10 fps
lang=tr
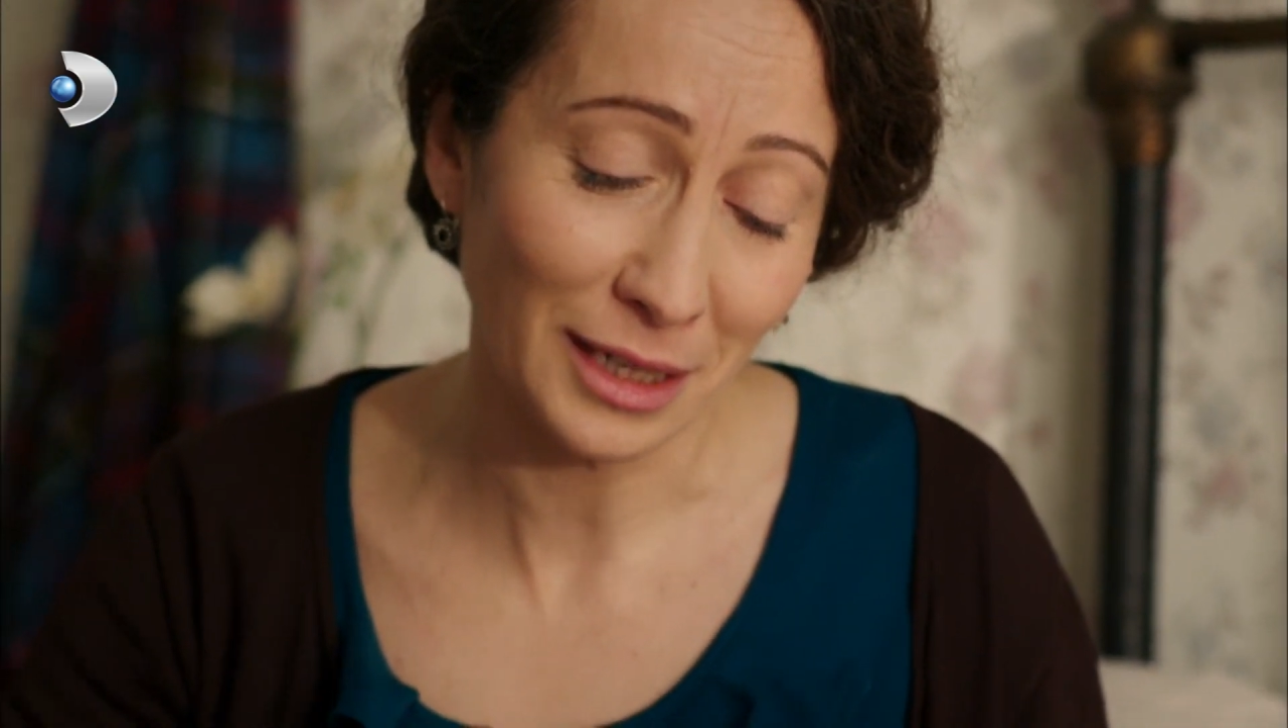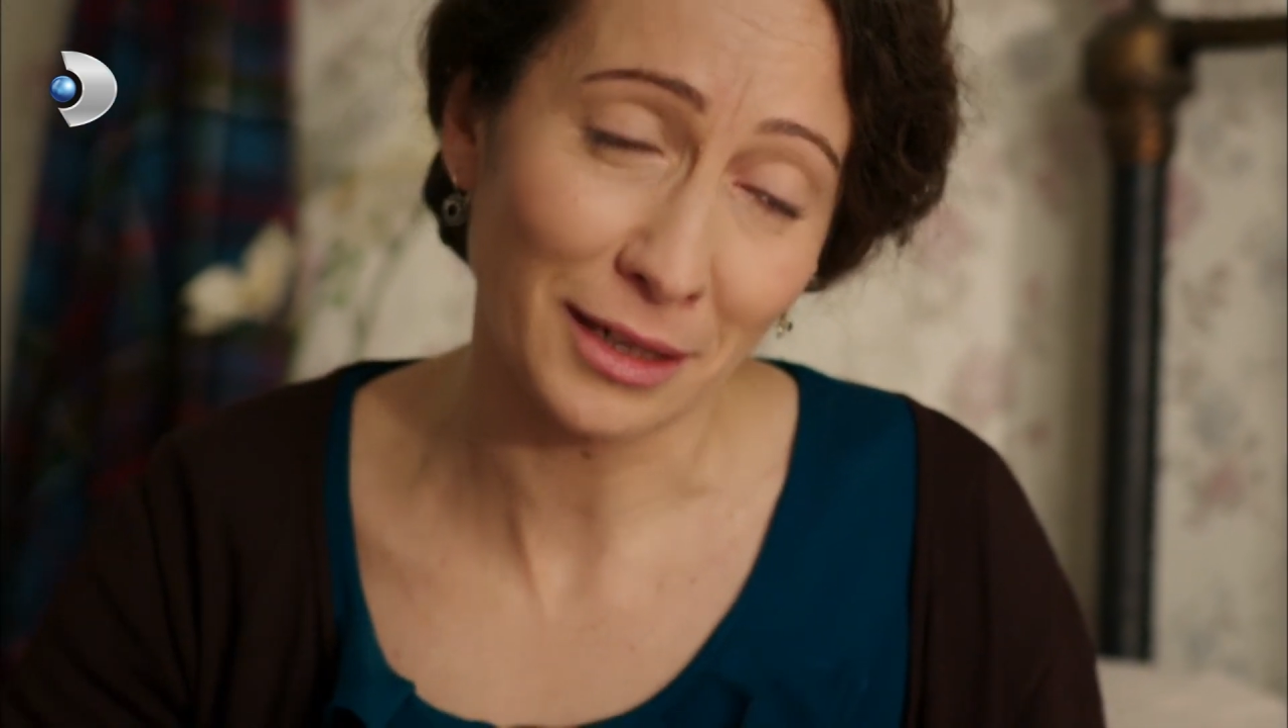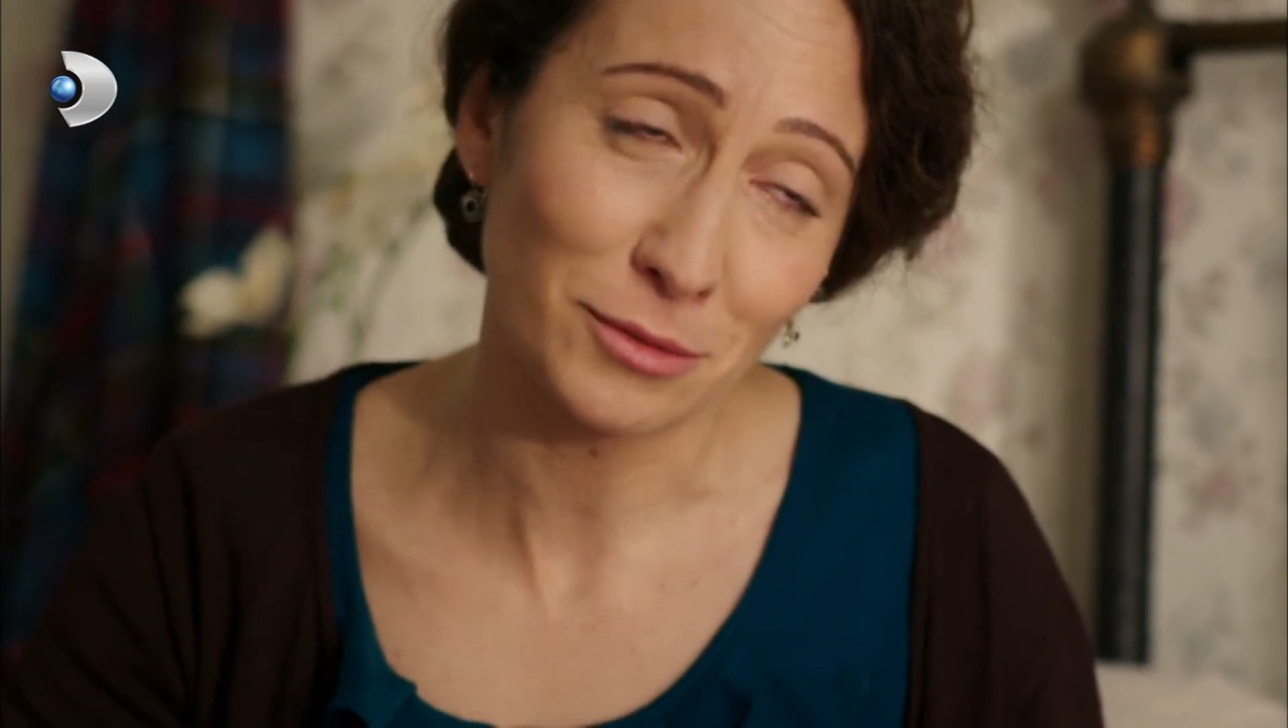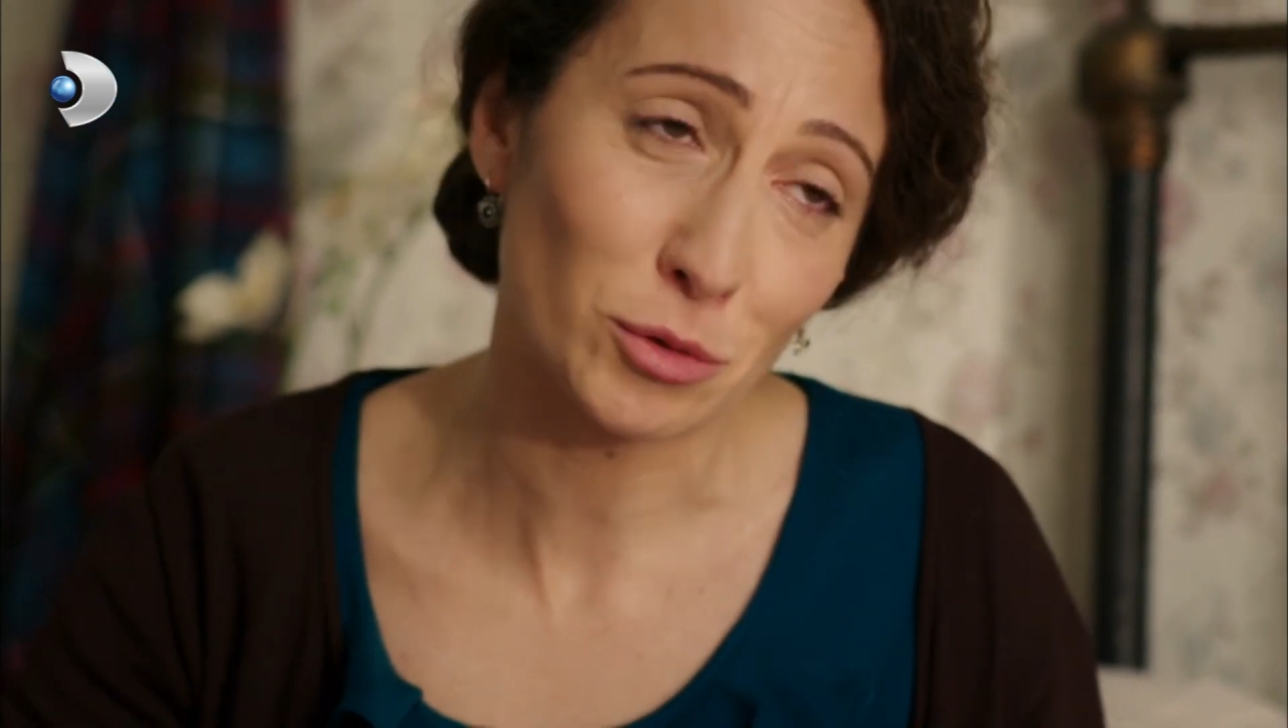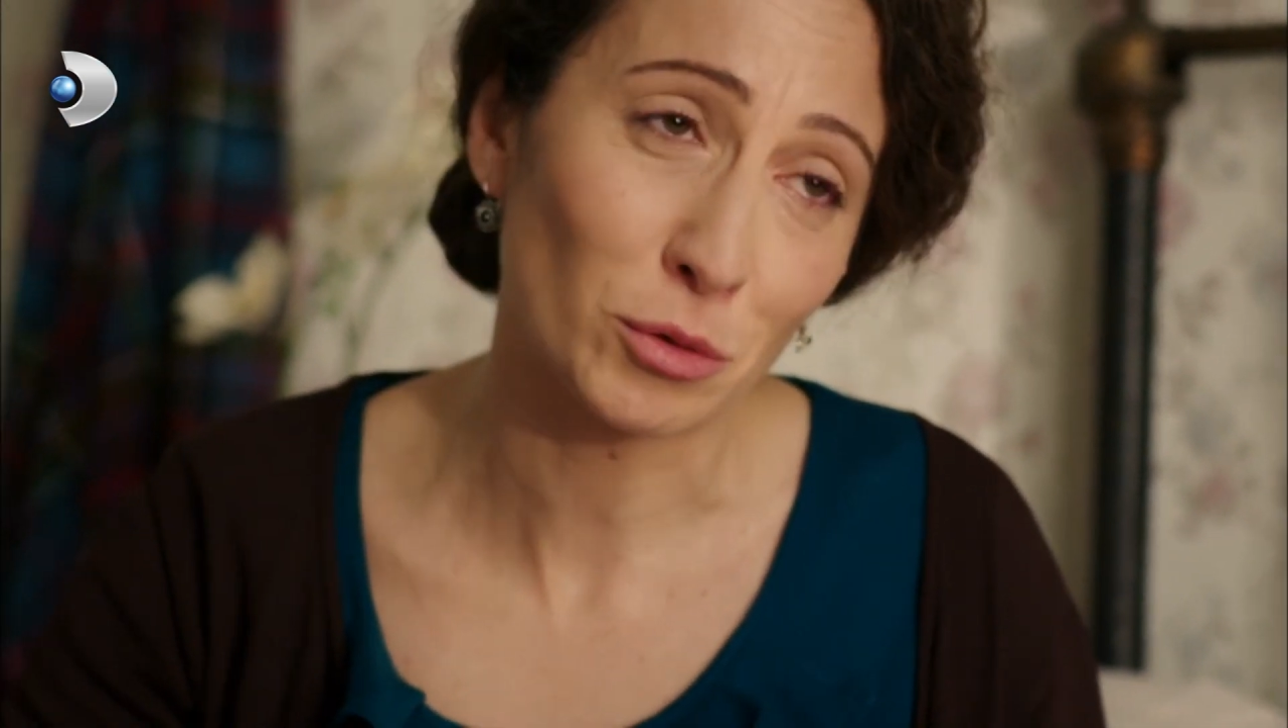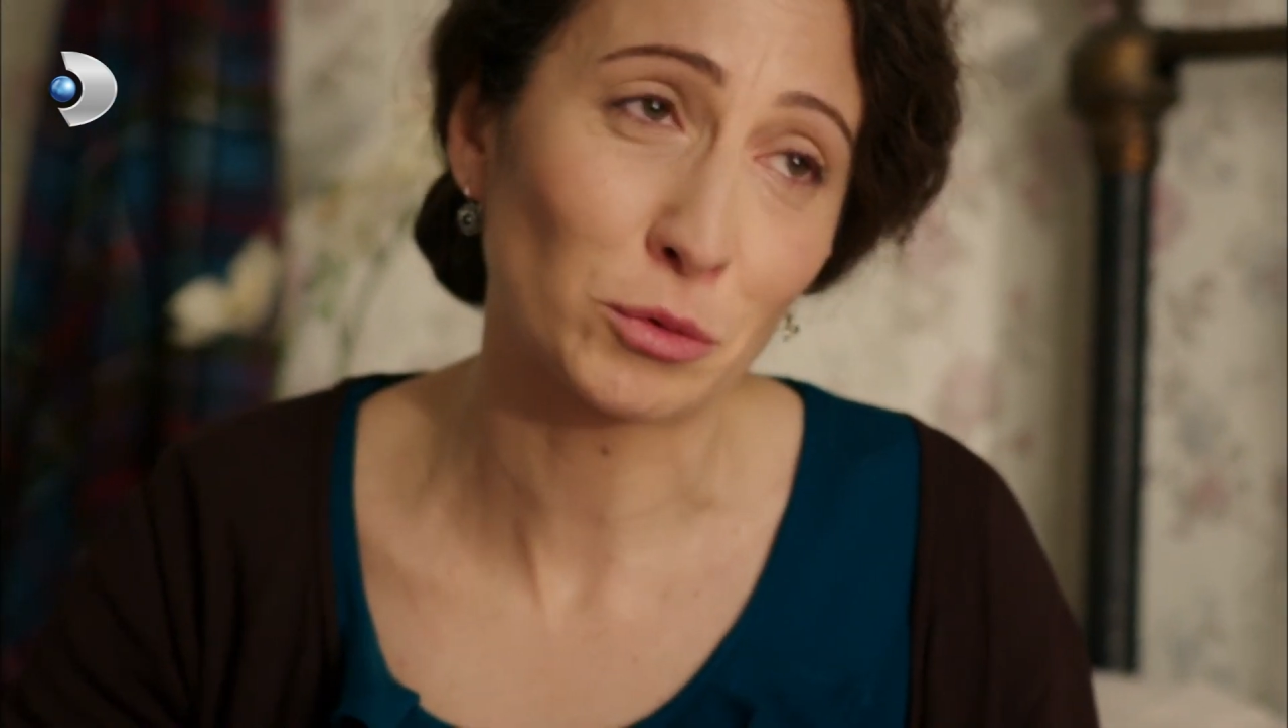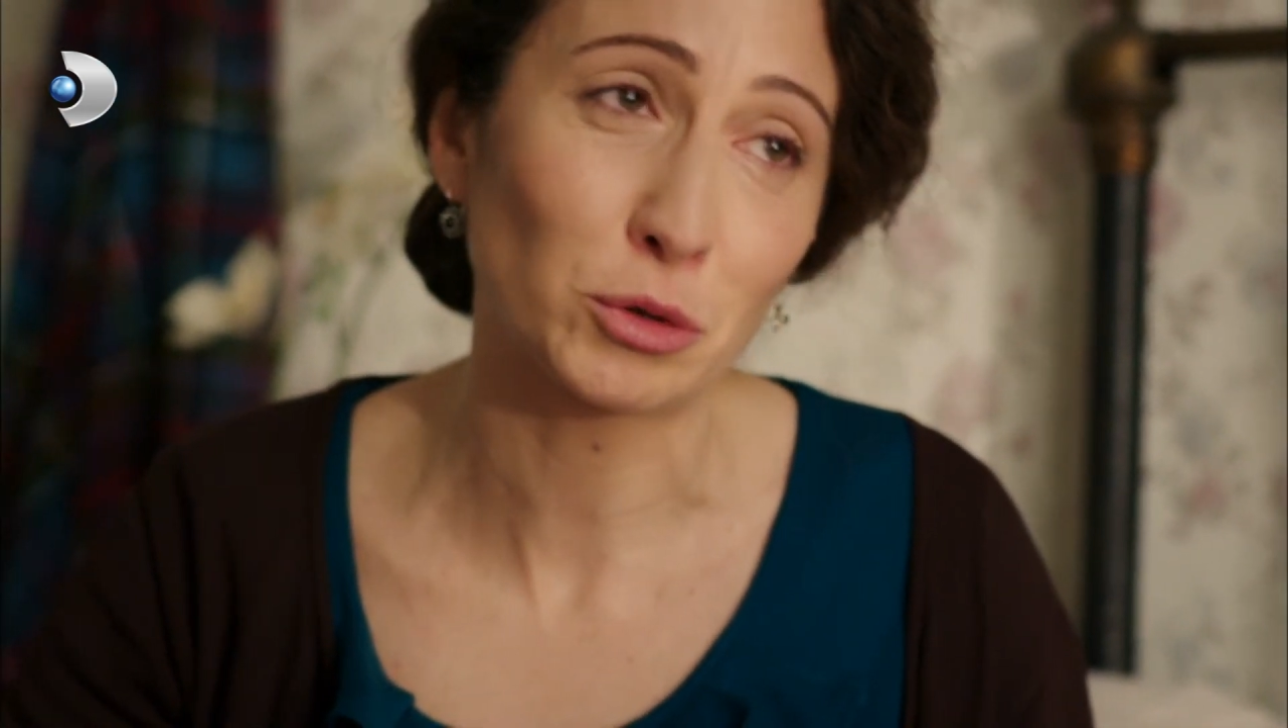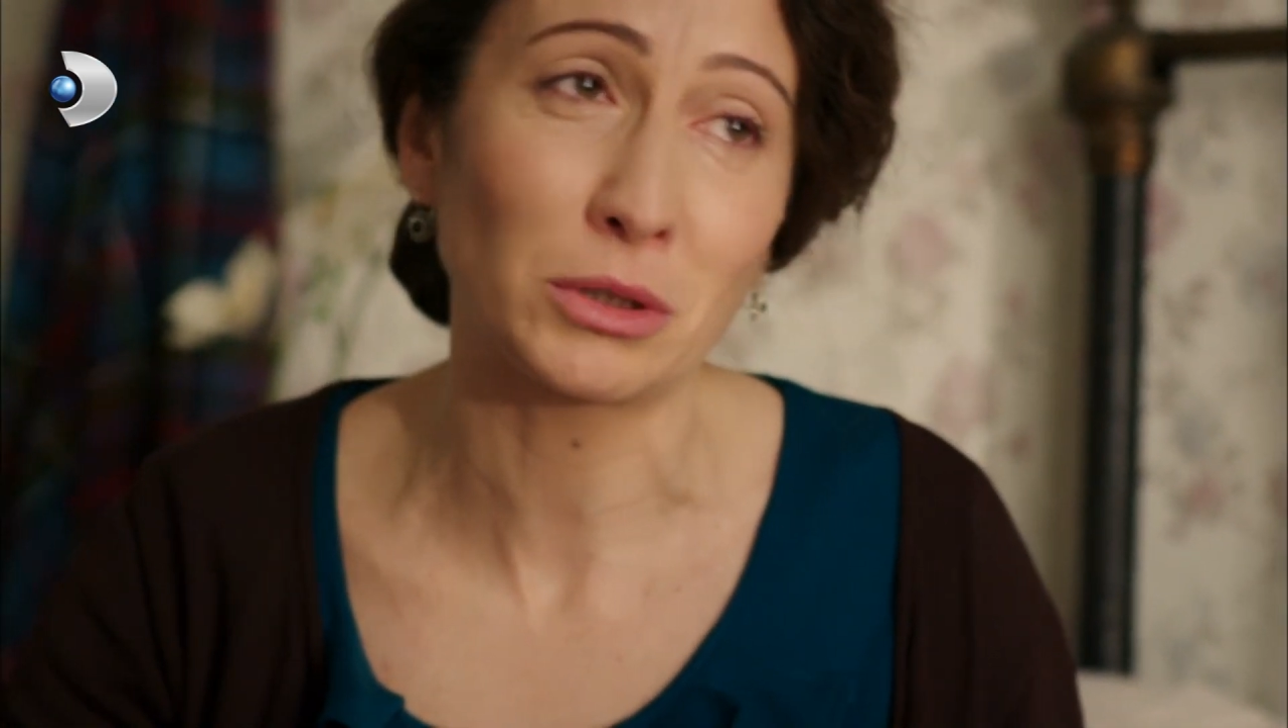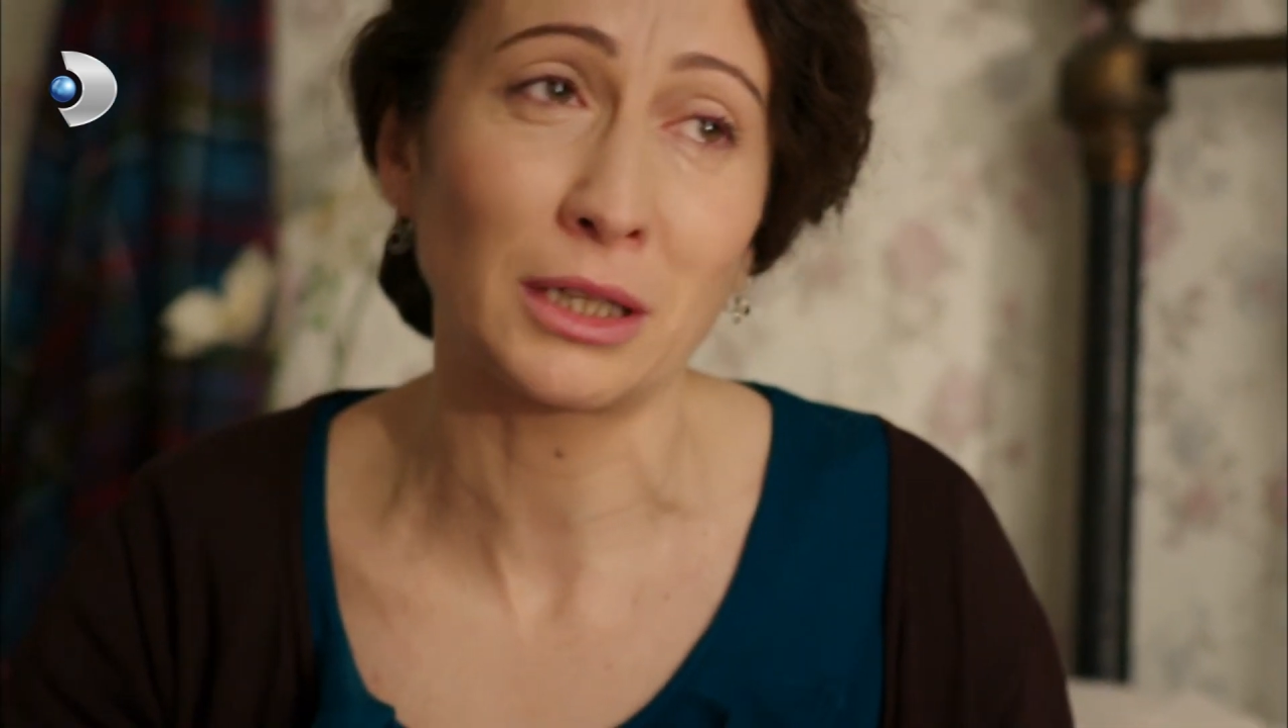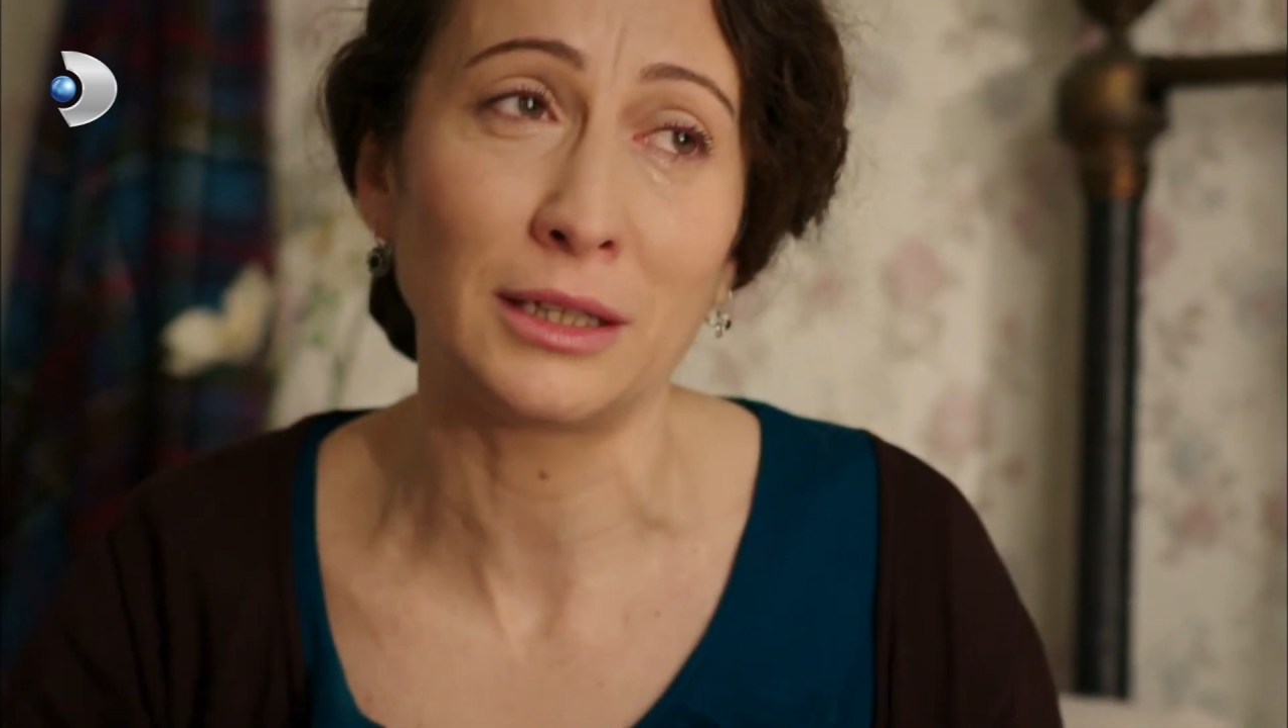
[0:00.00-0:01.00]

Yani sonuçta